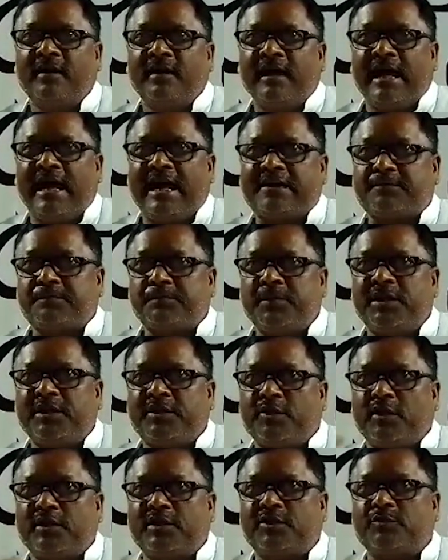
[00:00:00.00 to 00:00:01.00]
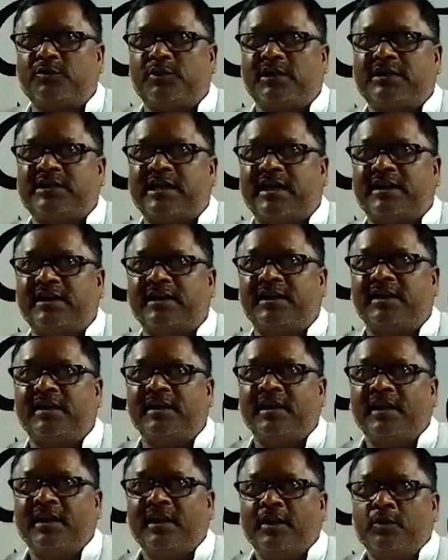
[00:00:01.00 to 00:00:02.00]
এক মিনিটও এদিক ওদিক যায়নি
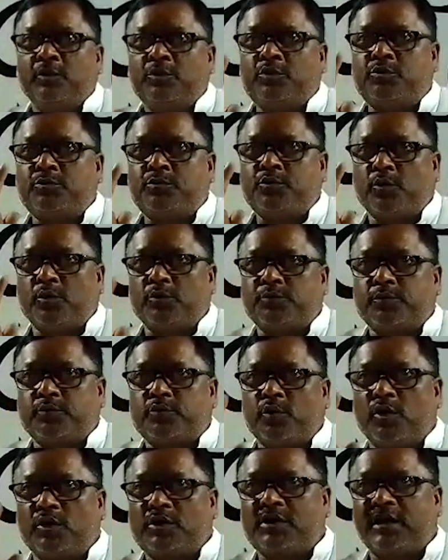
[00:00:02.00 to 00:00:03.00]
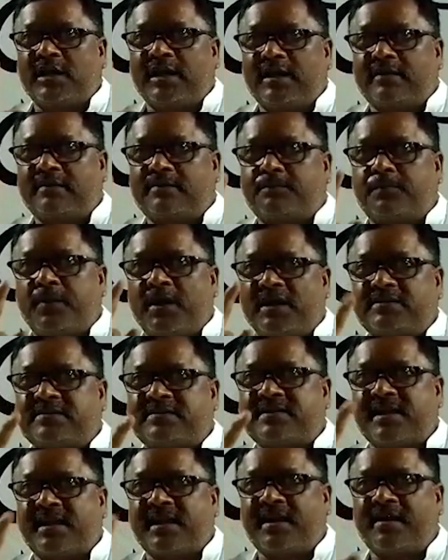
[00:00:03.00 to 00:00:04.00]
তো টোটাল ফার্স্ট
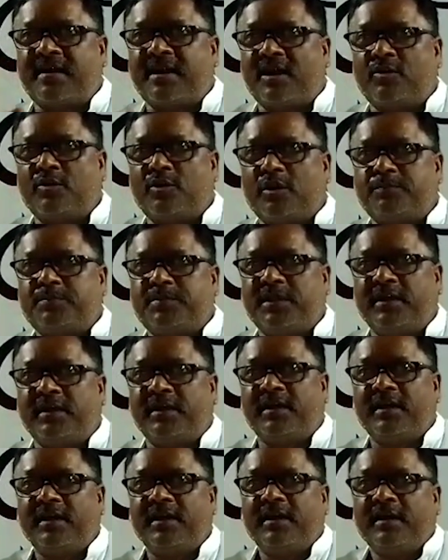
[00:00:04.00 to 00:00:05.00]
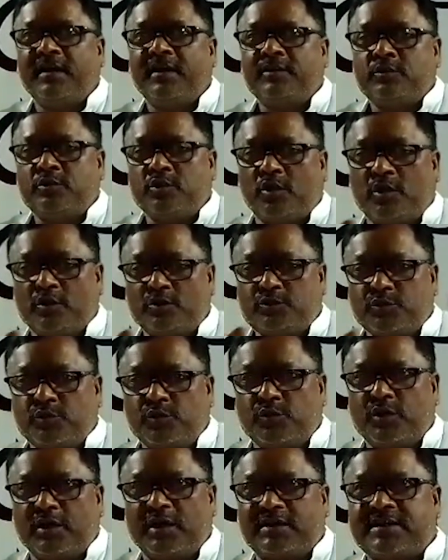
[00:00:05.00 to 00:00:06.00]
সেকেন্ড রাউন্ড অবধি যখন শুরু
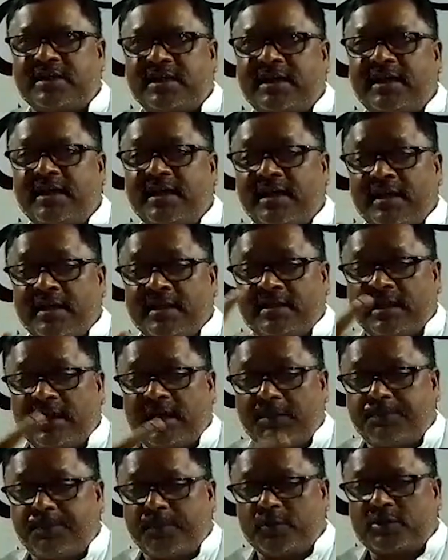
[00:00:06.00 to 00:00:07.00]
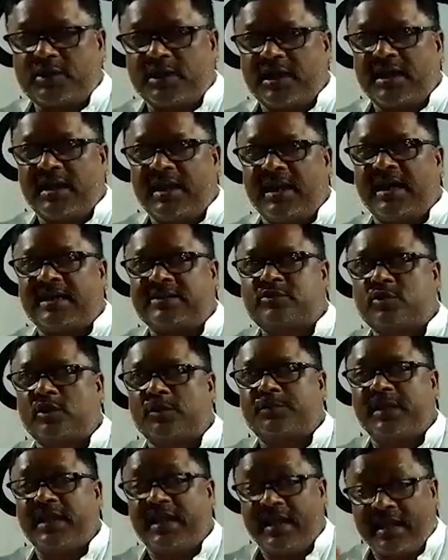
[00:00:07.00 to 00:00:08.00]
করেছে তারপর থেকে লাস্ট
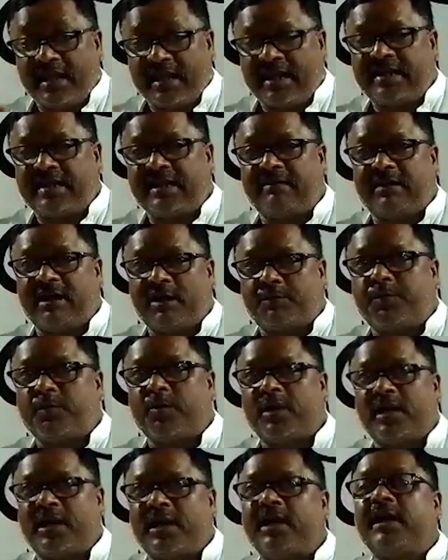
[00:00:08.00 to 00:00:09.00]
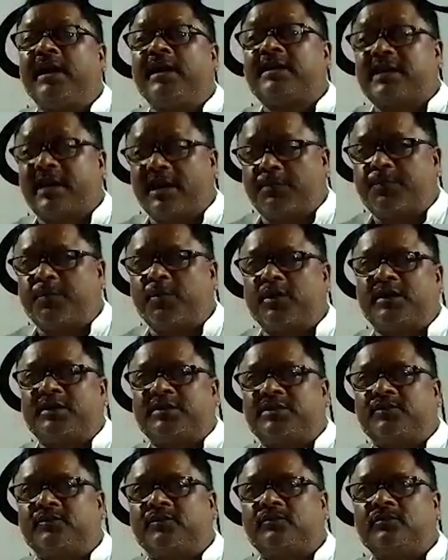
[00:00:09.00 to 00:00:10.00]
অবধি হেরে যাওয়ার পরে তারপরে গেছে
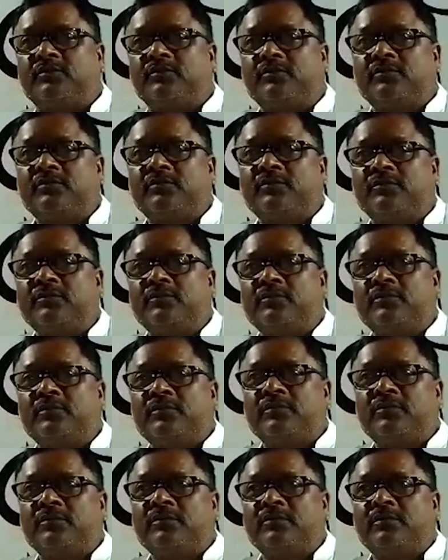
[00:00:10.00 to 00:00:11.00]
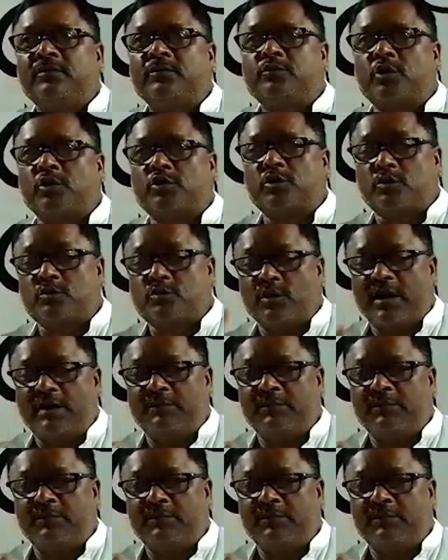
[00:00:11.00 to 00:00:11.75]
ও ততক্ষণ আমি